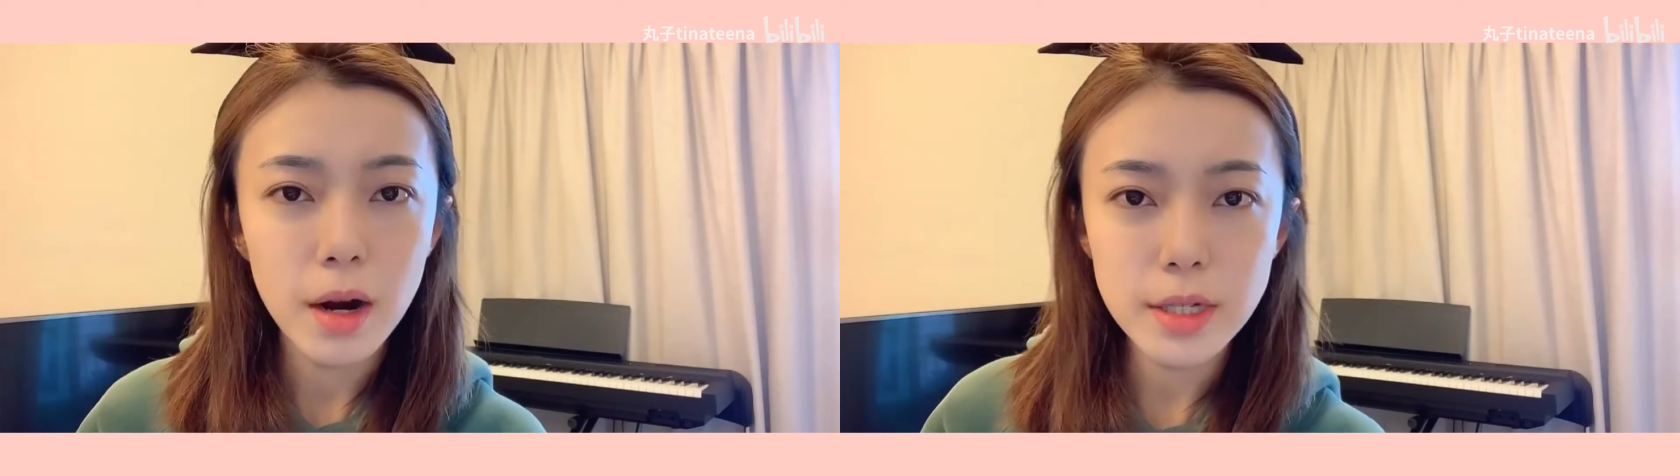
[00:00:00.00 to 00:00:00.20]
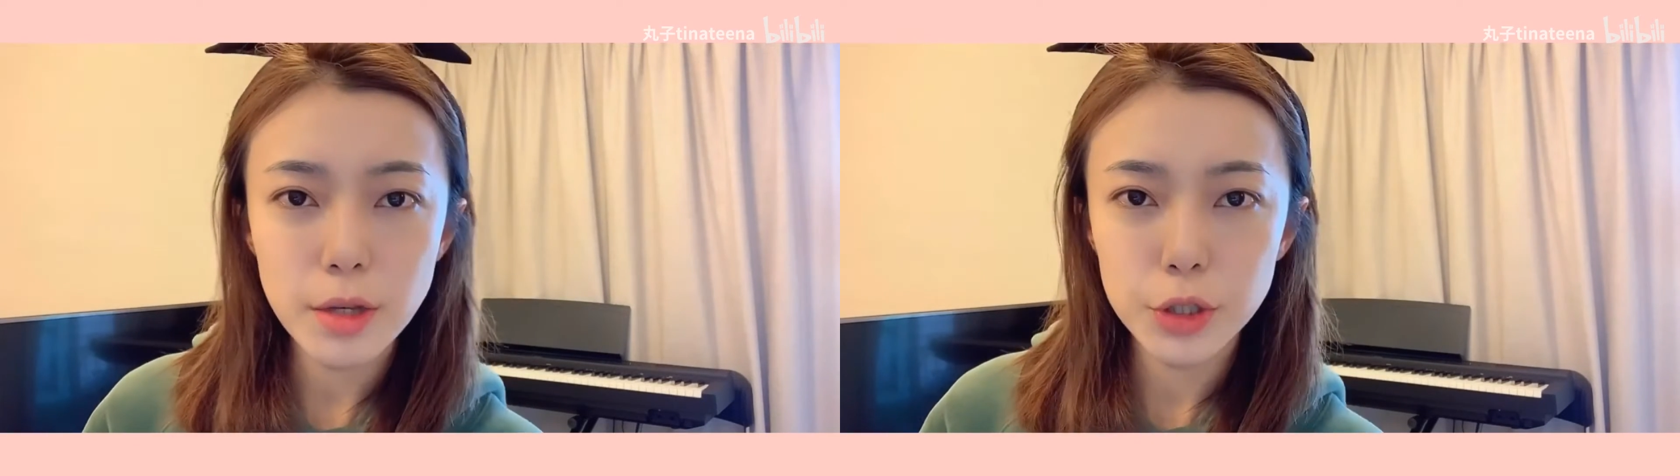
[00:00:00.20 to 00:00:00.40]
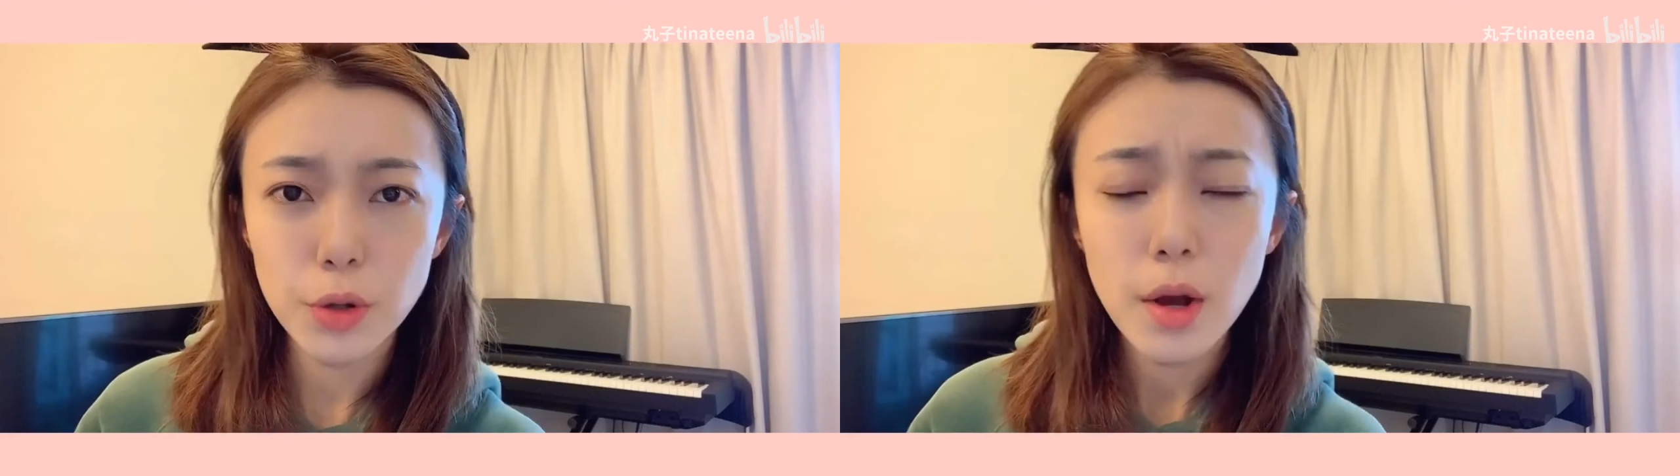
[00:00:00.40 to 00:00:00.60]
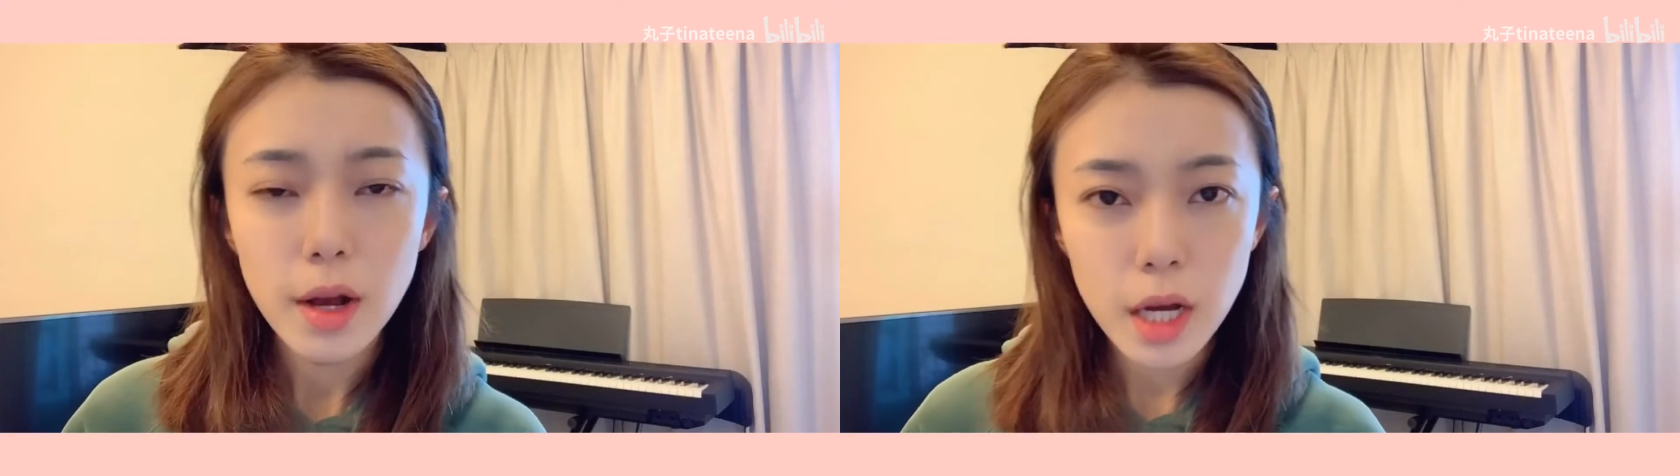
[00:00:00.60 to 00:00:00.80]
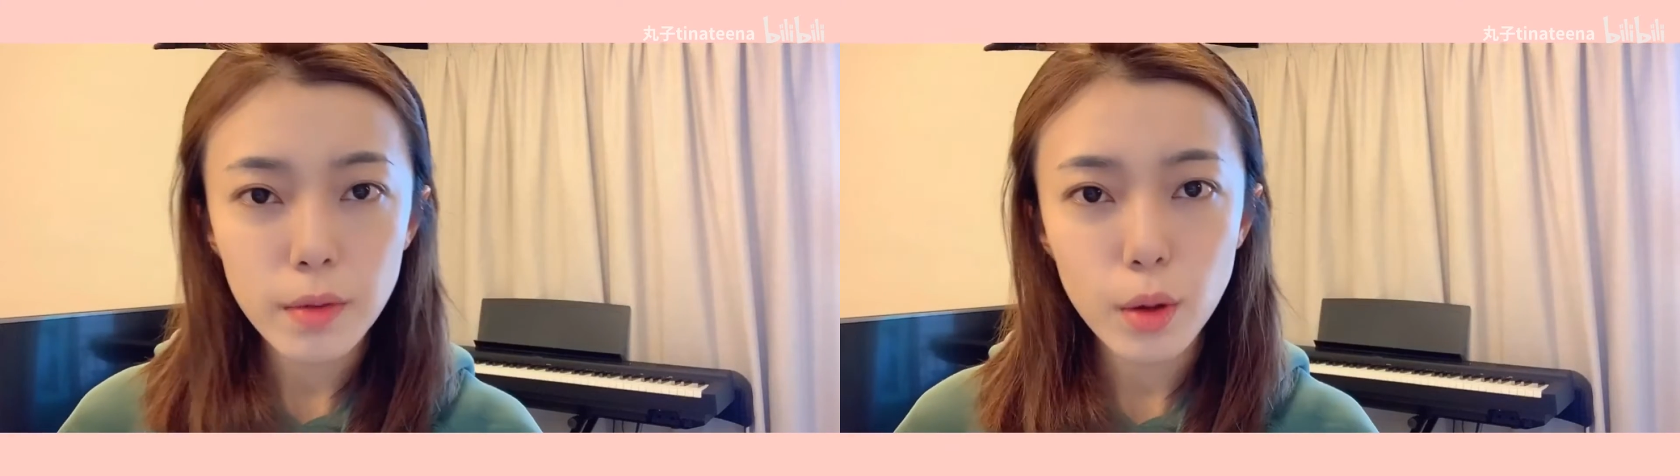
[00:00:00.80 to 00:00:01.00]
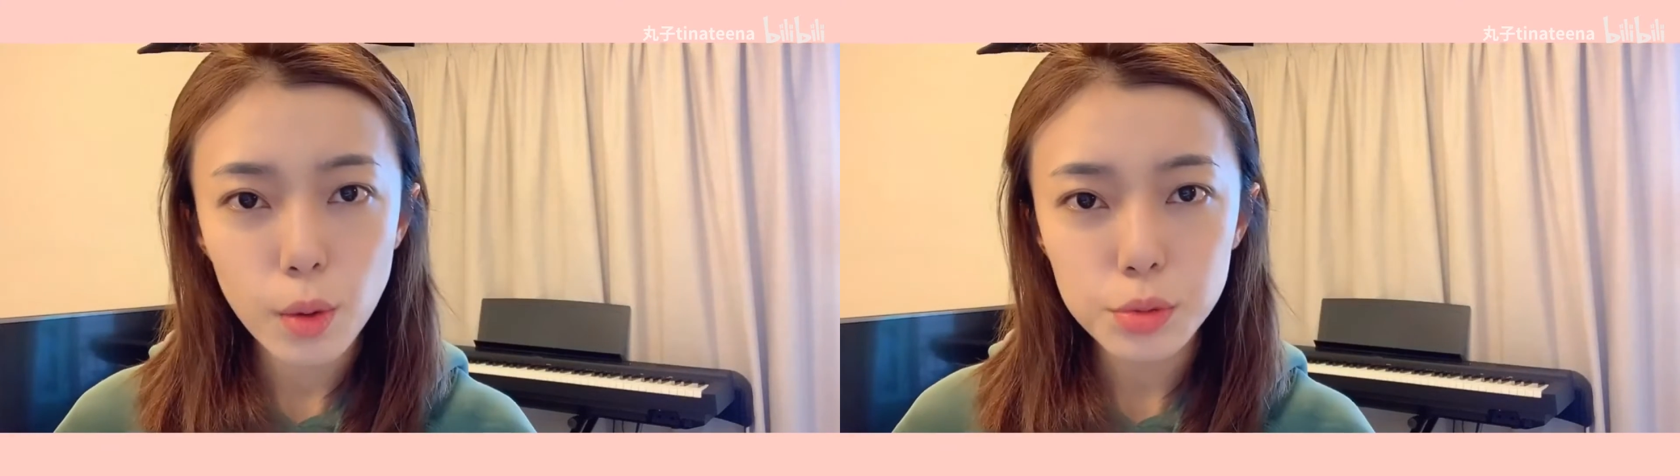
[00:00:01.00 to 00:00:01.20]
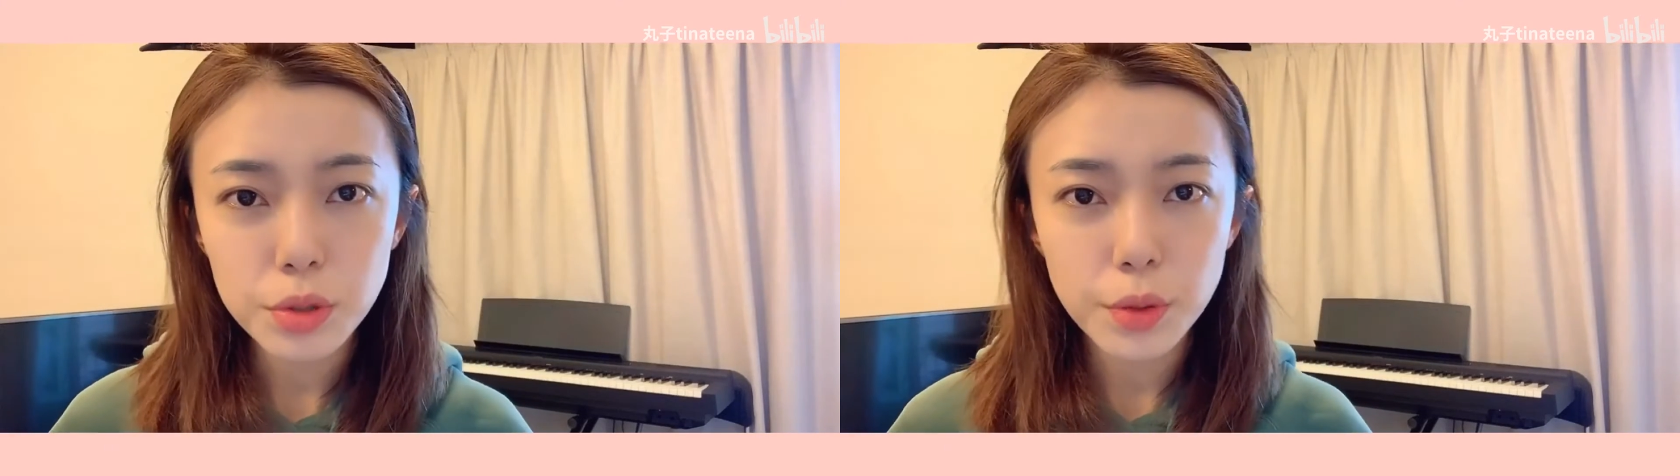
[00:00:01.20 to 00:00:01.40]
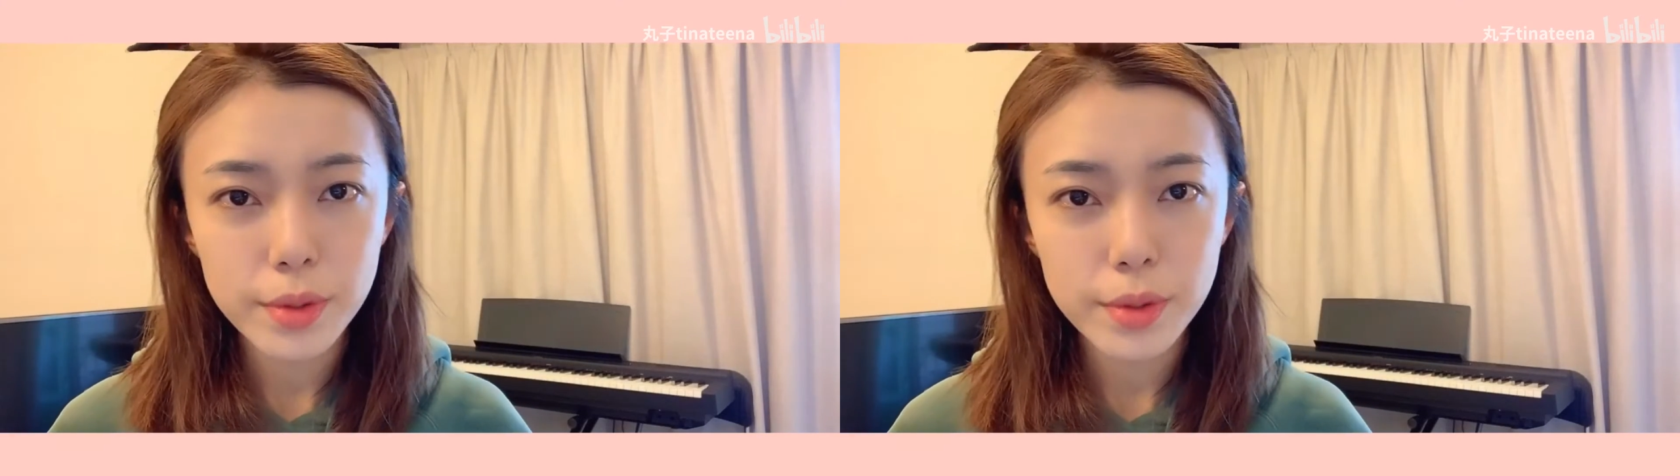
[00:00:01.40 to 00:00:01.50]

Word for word: 而且有时候课外活动也